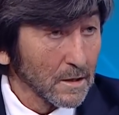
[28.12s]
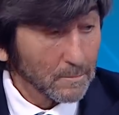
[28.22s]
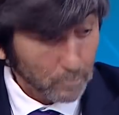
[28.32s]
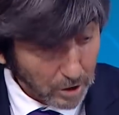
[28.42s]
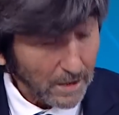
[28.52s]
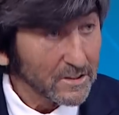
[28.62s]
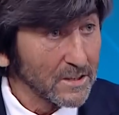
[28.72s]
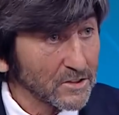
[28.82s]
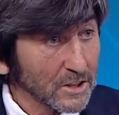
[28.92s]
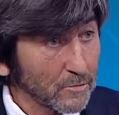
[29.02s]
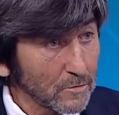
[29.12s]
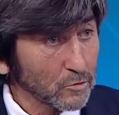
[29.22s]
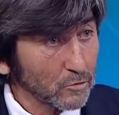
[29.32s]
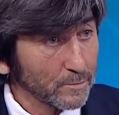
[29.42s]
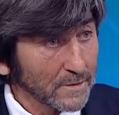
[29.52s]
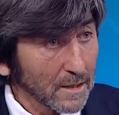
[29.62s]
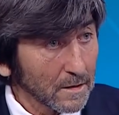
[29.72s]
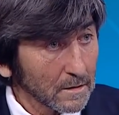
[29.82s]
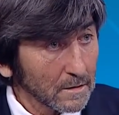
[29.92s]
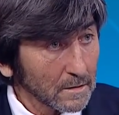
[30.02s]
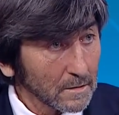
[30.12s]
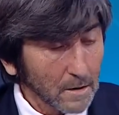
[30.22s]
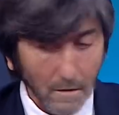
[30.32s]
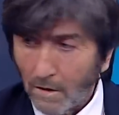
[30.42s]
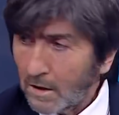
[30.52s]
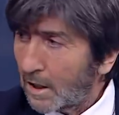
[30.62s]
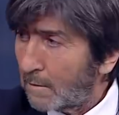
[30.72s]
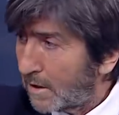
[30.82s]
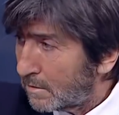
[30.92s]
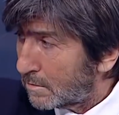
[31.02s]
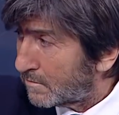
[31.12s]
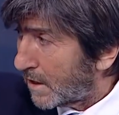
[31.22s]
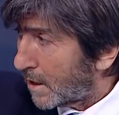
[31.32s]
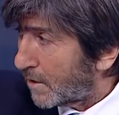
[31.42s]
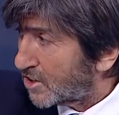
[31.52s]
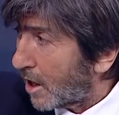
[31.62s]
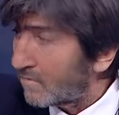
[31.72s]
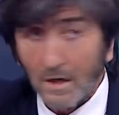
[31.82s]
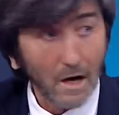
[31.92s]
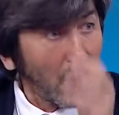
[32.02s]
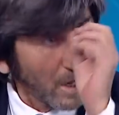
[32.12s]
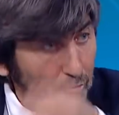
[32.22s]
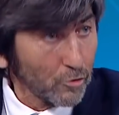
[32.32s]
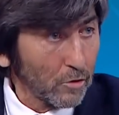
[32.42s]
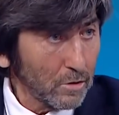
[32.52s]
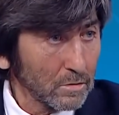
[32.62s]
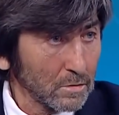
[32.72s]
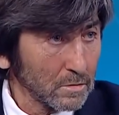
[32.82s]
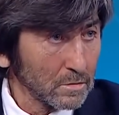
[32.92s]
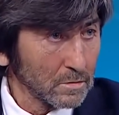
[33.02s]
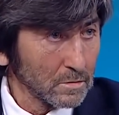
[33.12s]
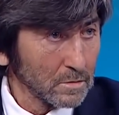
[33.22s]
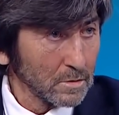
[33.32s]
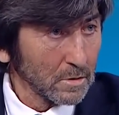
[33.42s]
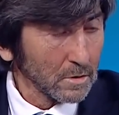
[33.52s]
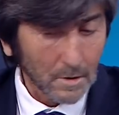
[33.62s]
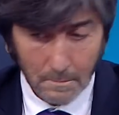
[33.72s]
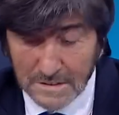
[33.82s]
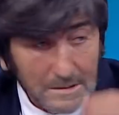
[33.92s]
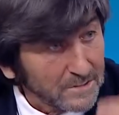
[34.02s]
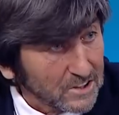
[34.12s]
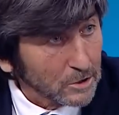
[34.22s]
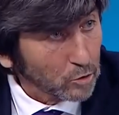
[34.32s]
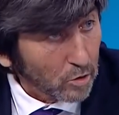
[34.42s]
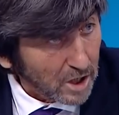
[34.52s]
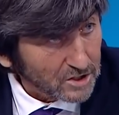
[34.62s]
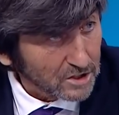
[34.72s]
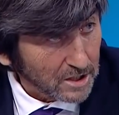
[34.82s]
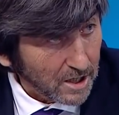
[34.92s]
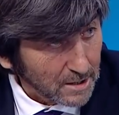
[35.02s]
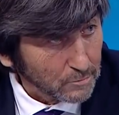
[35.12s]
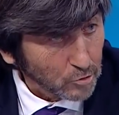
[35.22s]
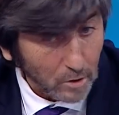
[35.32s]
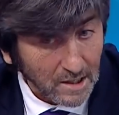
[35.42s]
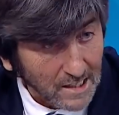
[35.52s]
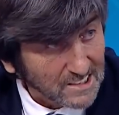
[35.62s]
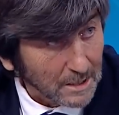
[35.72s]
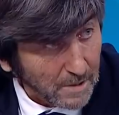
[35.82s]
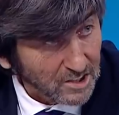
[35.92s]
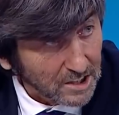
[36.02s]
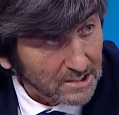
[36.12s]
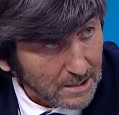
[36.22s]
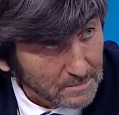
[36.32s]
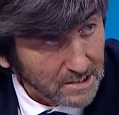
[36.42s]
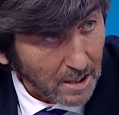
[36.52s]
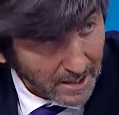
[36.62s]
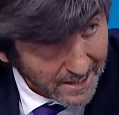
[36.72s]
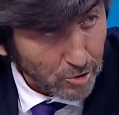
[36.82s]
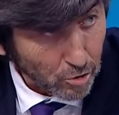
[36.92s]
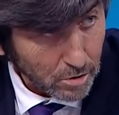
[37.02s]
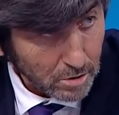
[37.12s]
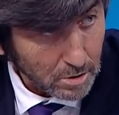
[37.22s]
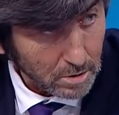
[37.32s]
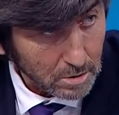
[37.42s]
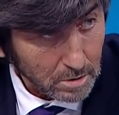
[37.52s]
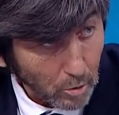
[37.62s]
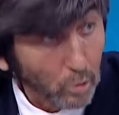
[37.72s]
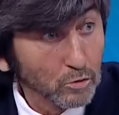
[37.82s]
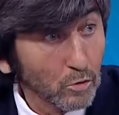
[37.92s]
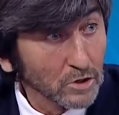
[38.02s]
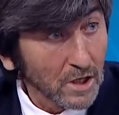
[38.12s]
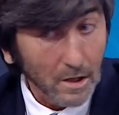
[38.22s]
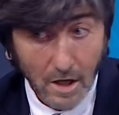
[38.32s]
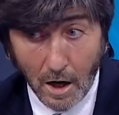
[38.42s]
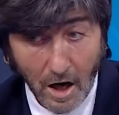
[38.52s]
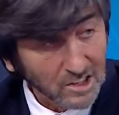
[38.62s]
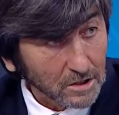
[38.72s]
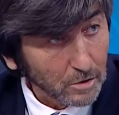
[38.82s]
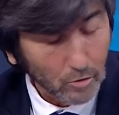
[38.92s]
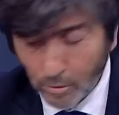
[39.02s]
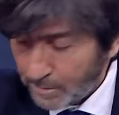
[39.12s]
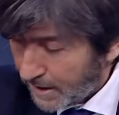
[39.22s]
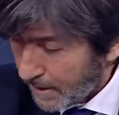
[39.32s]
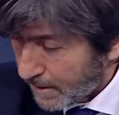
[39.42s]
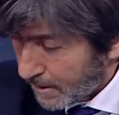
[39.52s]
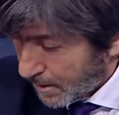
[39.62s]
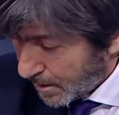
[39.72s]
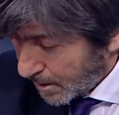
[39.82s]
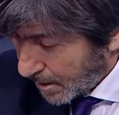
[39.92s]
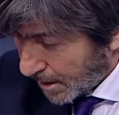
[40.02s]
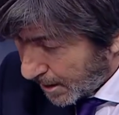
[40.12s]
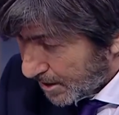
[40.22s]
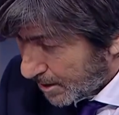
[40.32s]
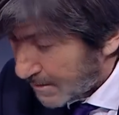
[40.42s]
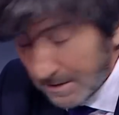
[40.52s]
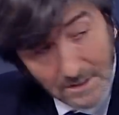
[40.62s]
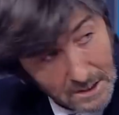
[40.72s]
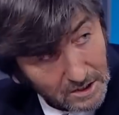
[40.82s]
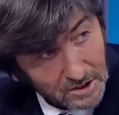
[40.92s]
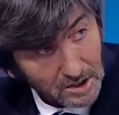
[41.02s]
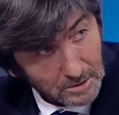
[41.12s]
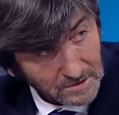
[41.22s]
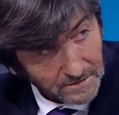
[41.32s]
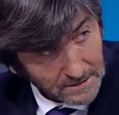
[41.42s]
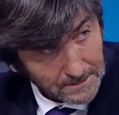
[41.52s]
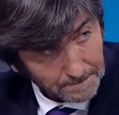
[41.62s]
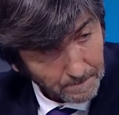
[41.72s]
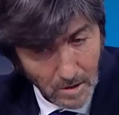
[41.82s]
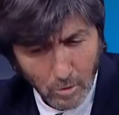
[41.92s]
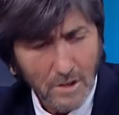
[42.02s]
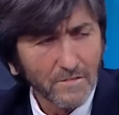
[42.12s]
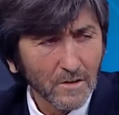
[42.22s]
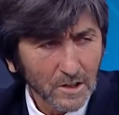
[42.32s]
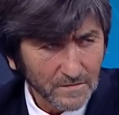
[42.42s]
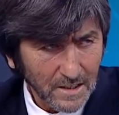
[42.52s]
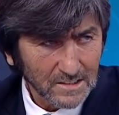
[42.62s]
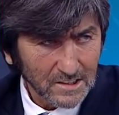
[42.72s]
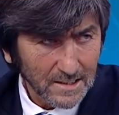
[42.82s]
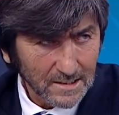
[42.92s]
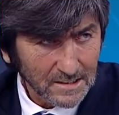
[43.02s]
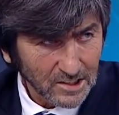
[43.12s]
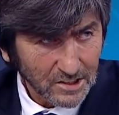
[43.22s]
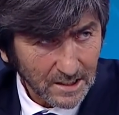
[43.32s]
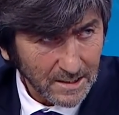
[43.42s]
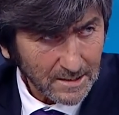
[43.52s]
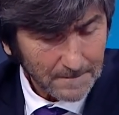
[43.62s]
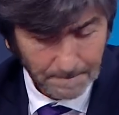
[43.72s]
Bu tarafta ne diyecek biliyor musun kulüpte? Vallahi ben Fenerbahçe taraftarı ağlıyor. Biz bittik sokağa çıkacak halimiz yok. Gazete manşetleri bizi alay ediyor. Koskoca asırlık kulüple. Kardeşim bizim sana ihtiyacımız var. O teferruat bilen hikayelerini geçecekler.